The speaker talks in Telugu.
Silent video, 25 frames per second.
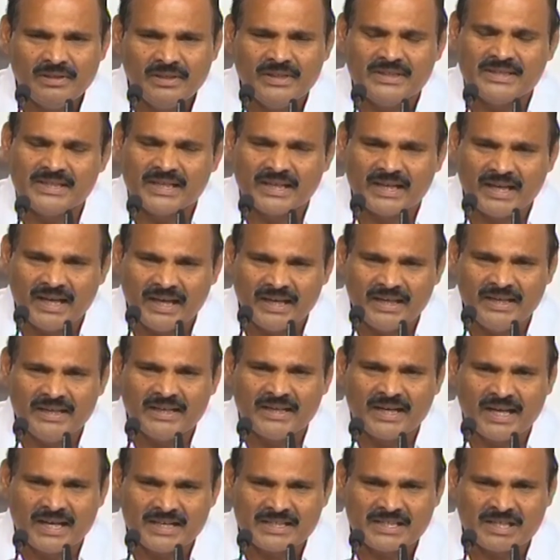నిజంగా ఈ
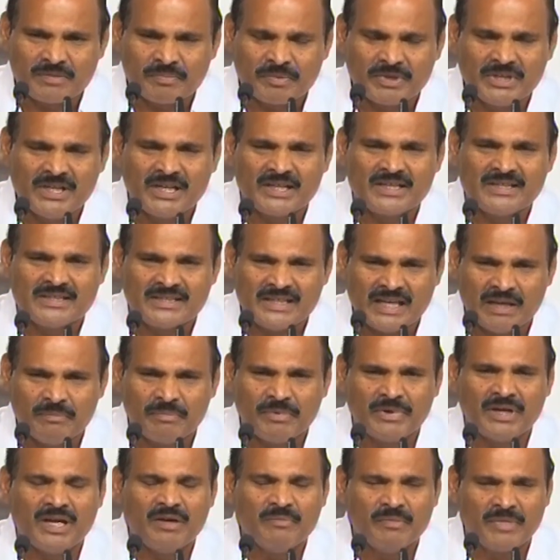రాష్ట్ర ప్రజలకి
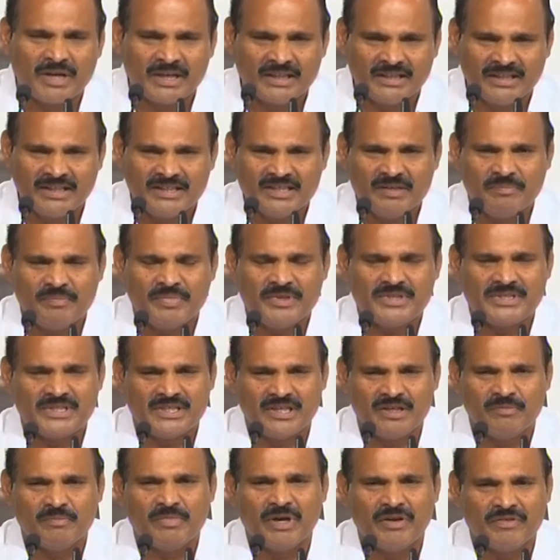శాపంగా మారిందని చెప్పేసి
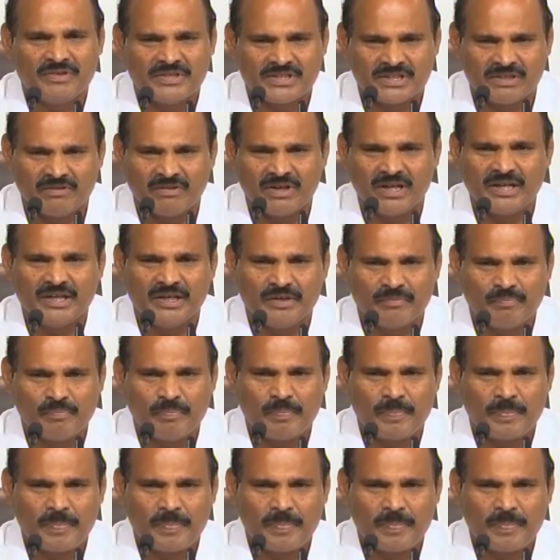నేను భావిస్తా ఉన్నా నేను